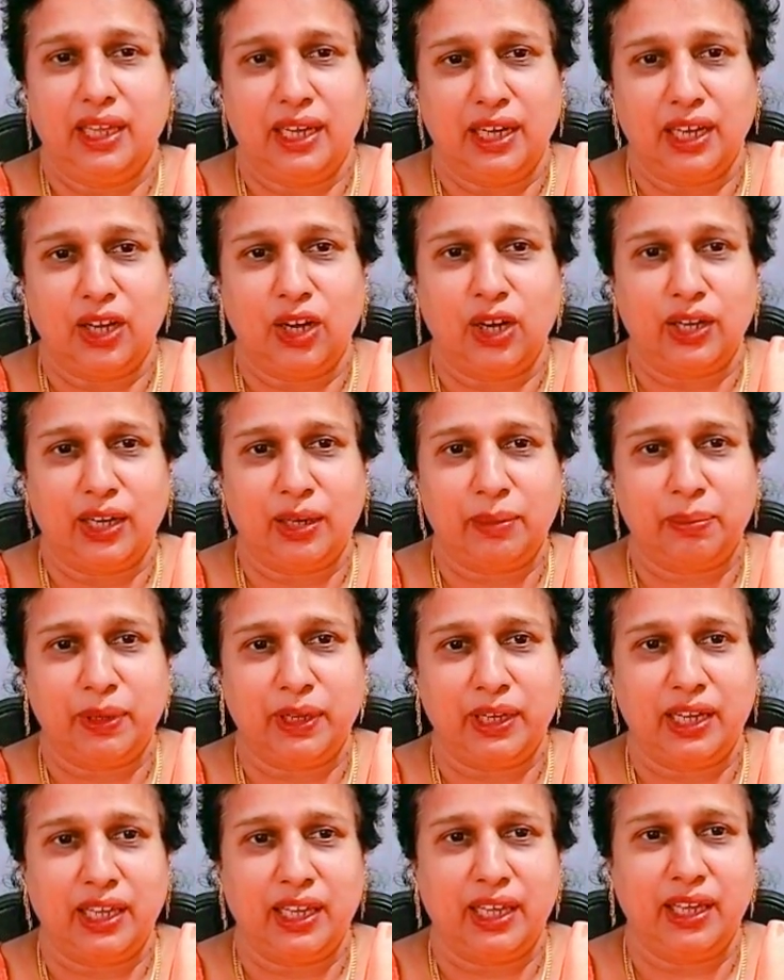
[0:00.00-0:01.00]
என்னை காண்டாக்ட்
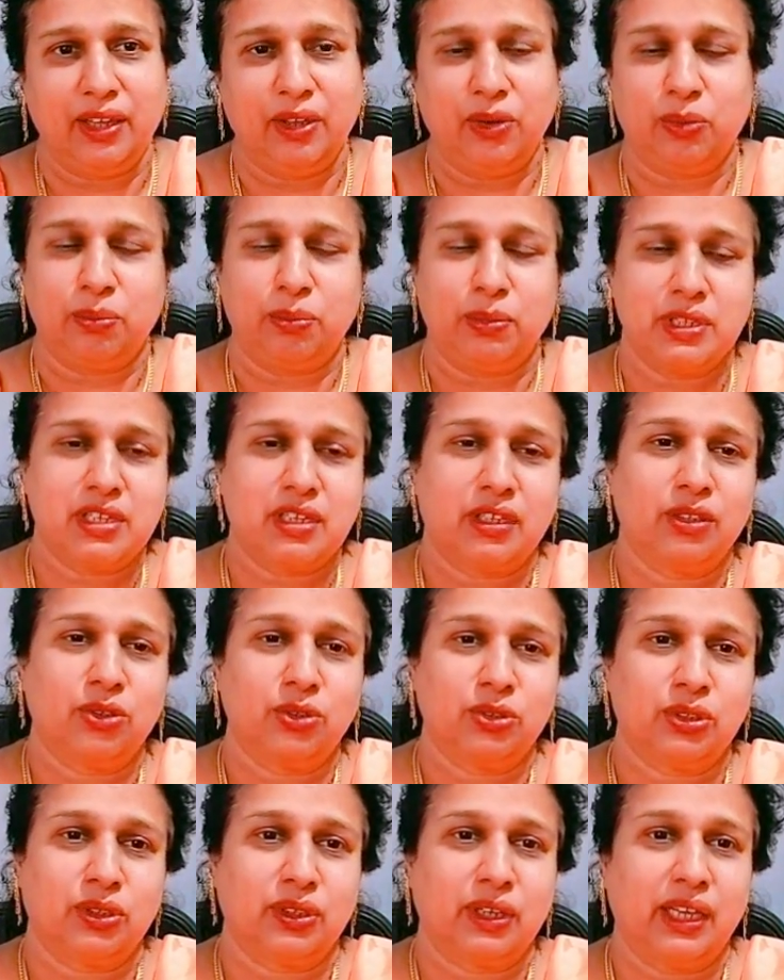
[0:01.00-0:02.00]
பண்ணிங்க ரொம்ப
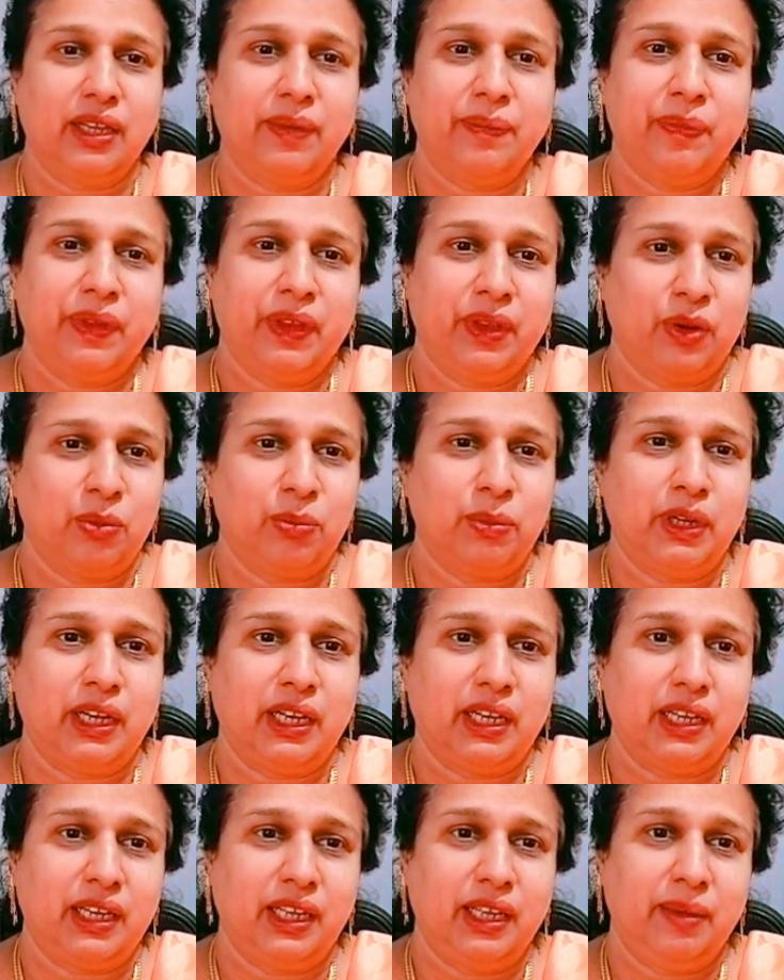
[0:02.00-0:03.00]
சந்தோஷங்க ரொம்ப
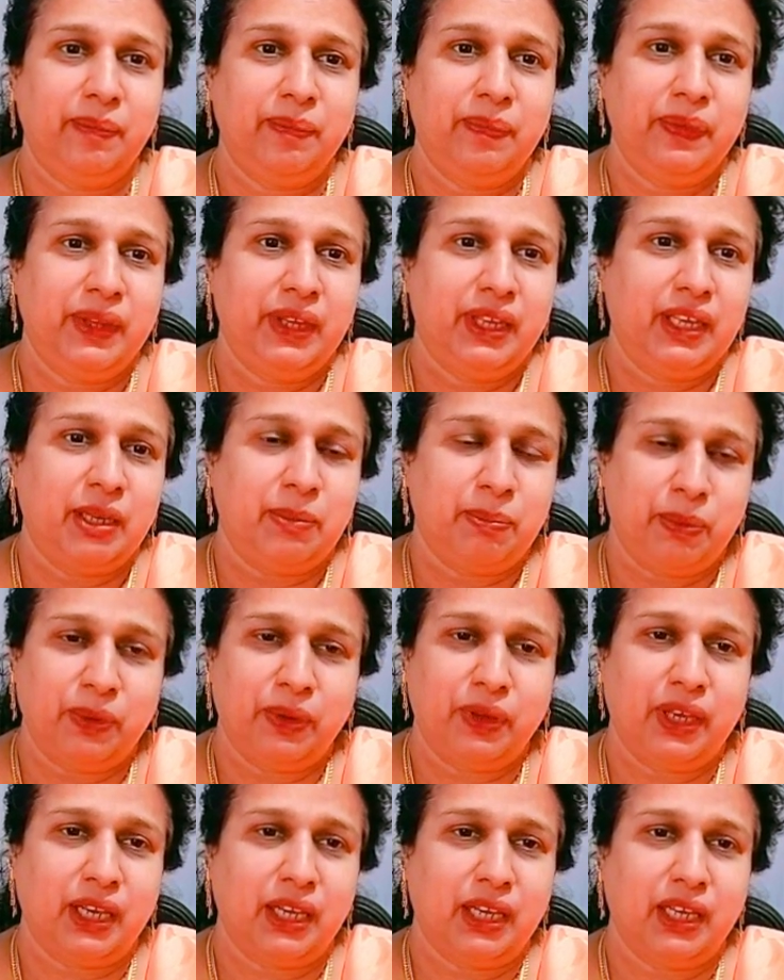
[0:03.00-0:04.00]
நன்றி இப்போ
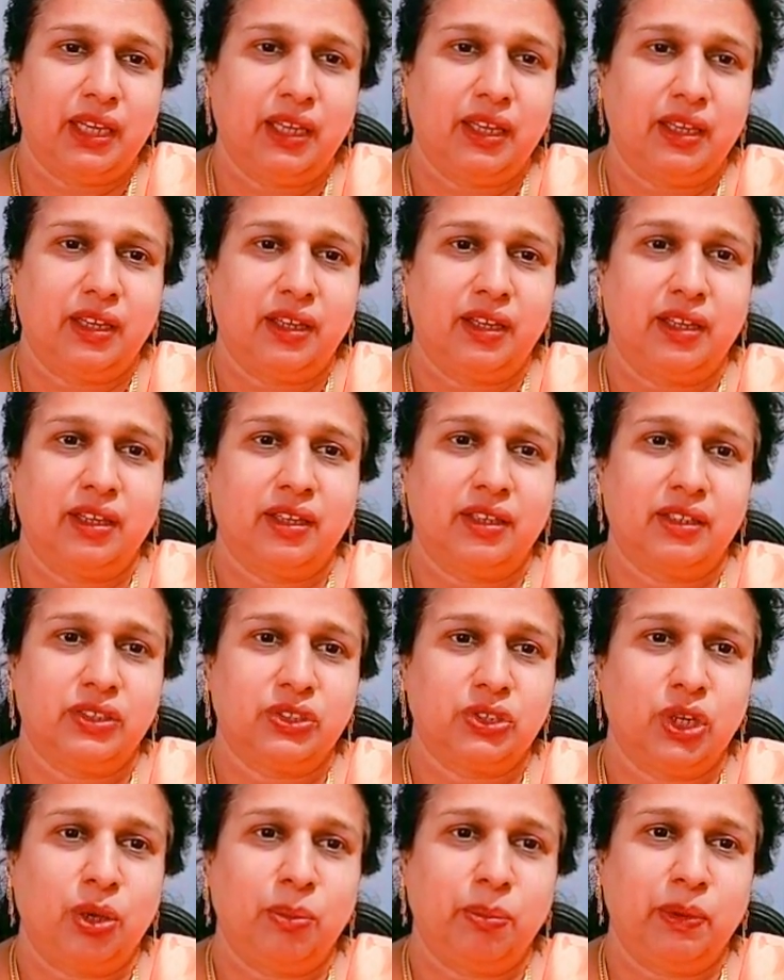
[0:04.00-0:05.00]
எங்கள்
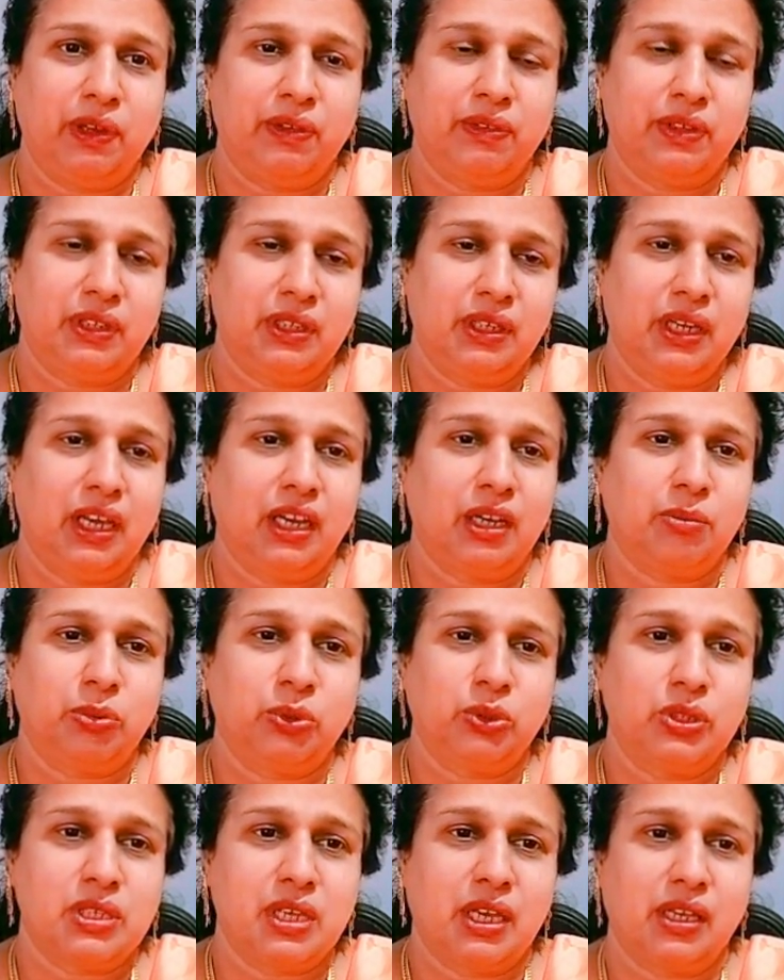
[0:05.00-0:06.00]
ஷாப்பில் வந்து நாங்கள்
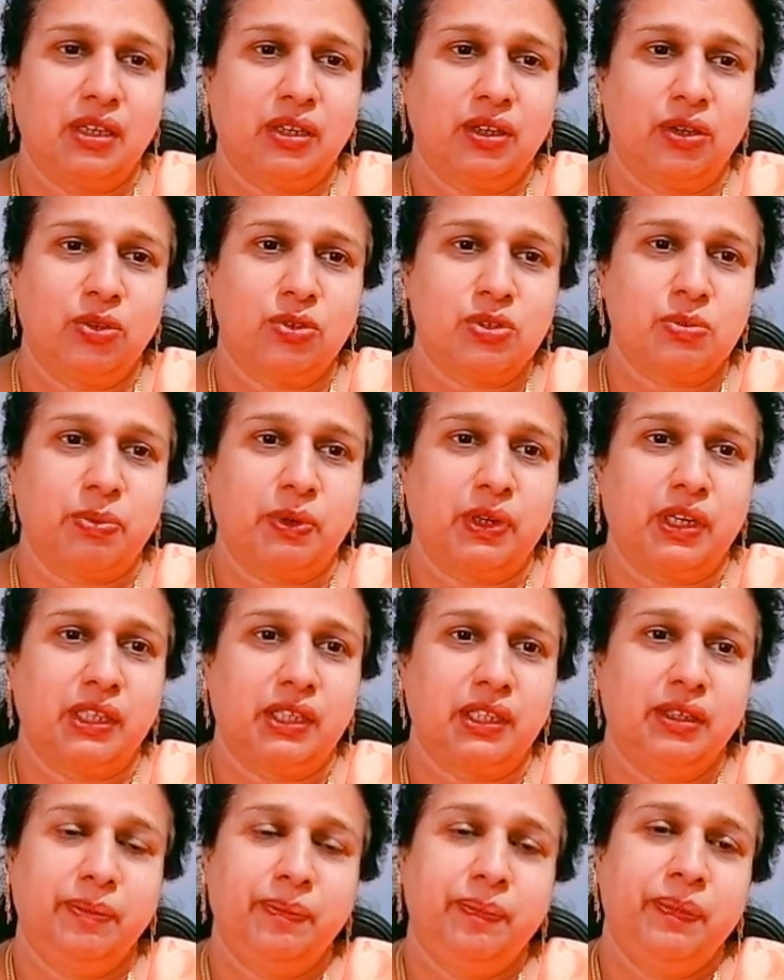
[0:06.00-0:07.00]
புதுசாக இன்ட்ரடியூஸ்
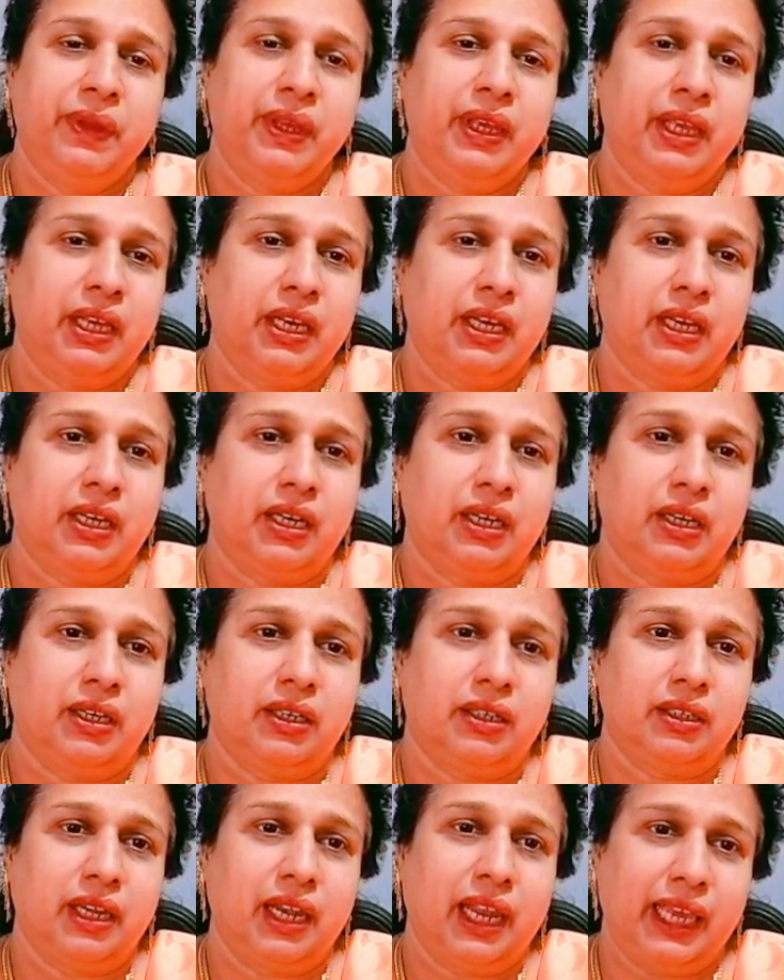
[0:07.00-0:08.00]
பண்ணது
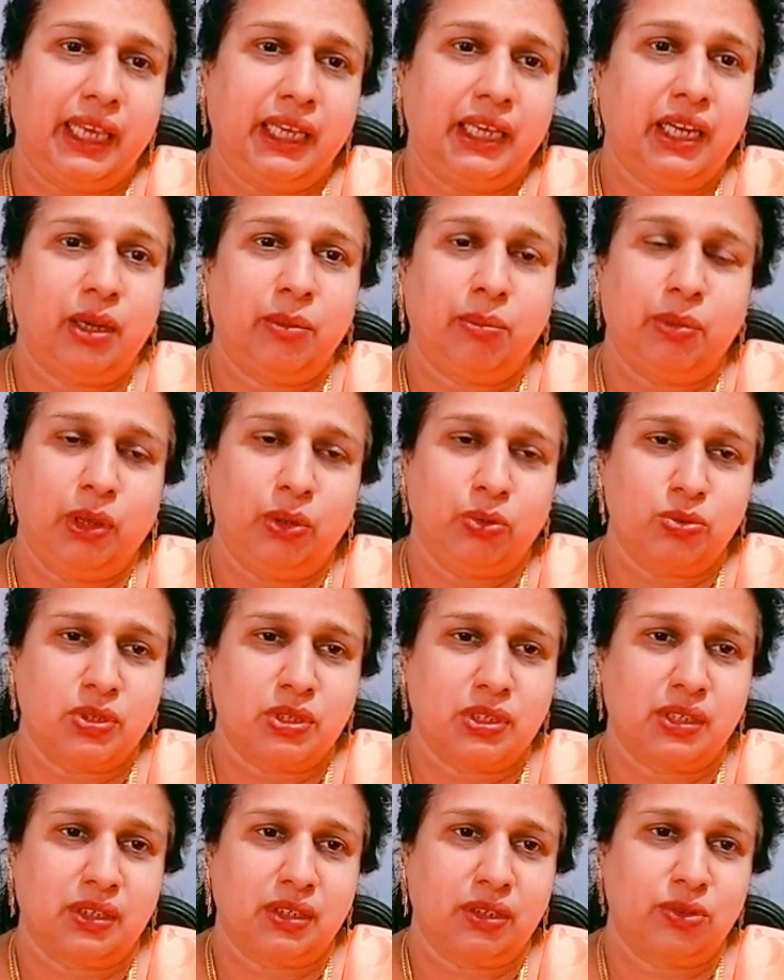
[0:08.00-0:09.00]
லைக்ரா
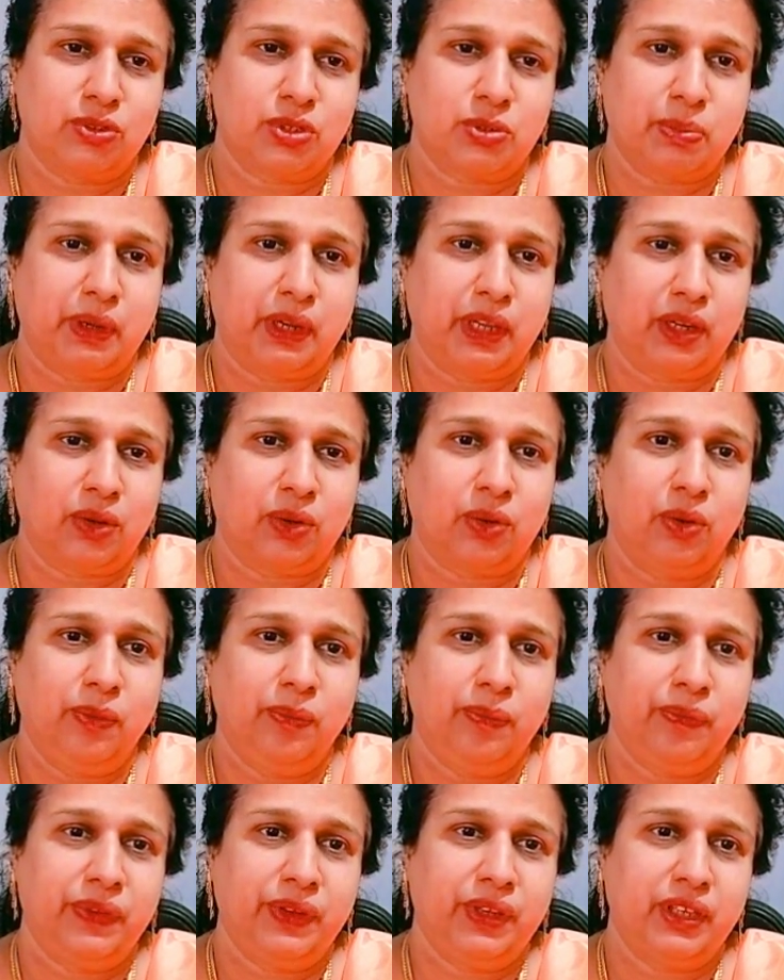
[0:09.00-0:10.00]
ப்ளவுஸ் இன்ட்ரடியூஸ் பண்ணியிருக்கோம்
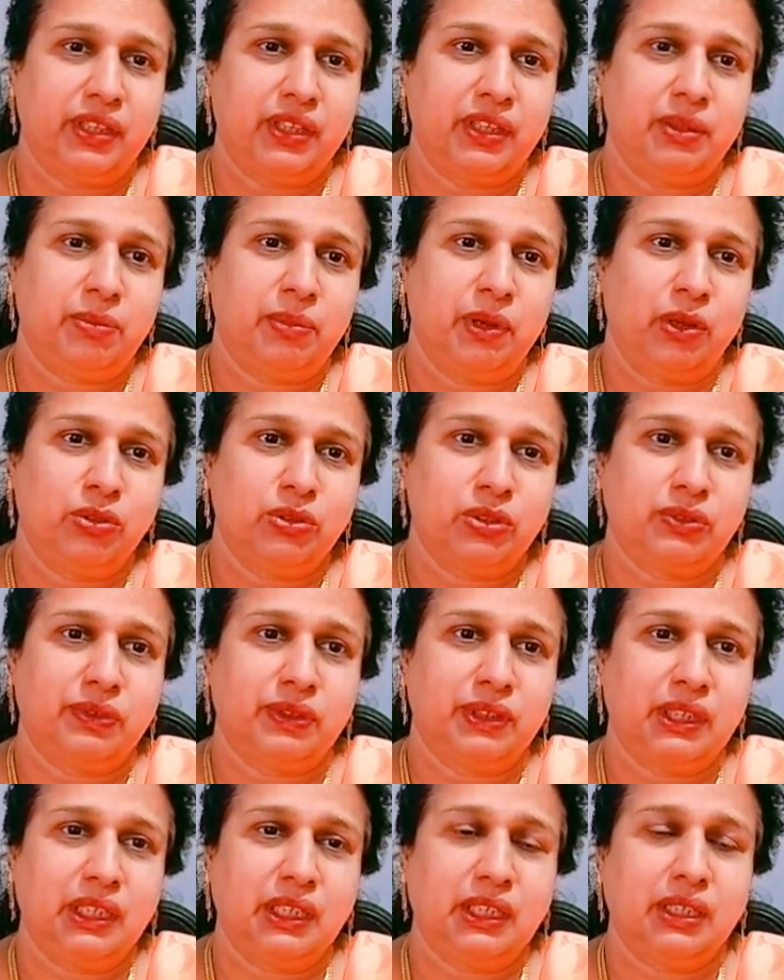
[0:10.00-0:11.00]
இந்த ப்ளவுஸ்
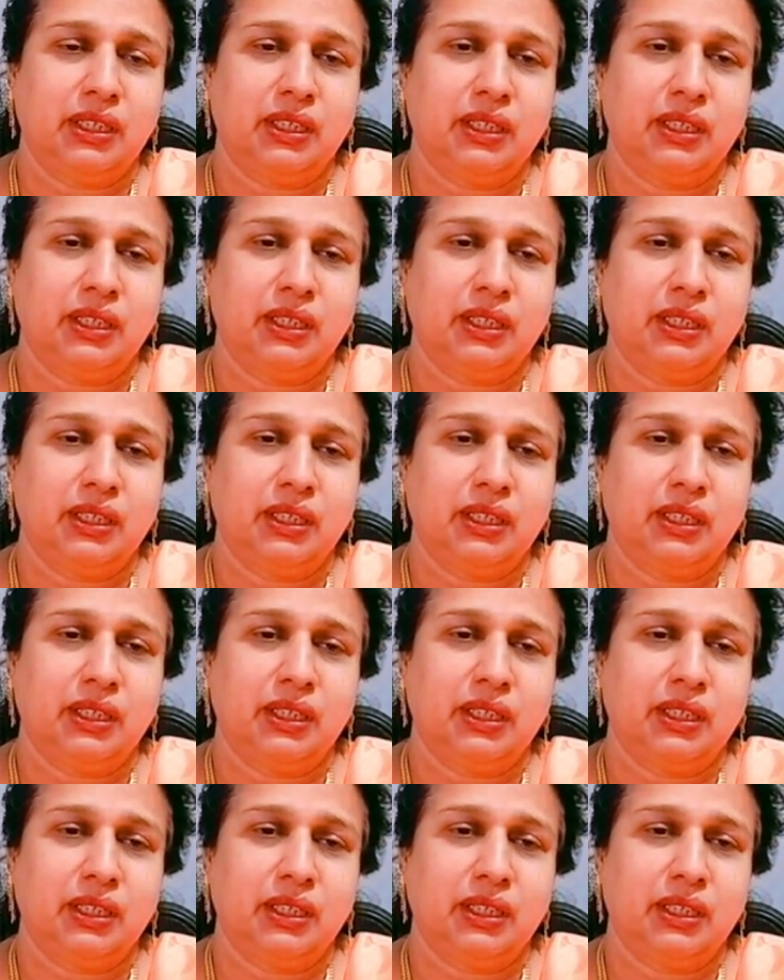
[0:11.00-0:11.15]
வந்து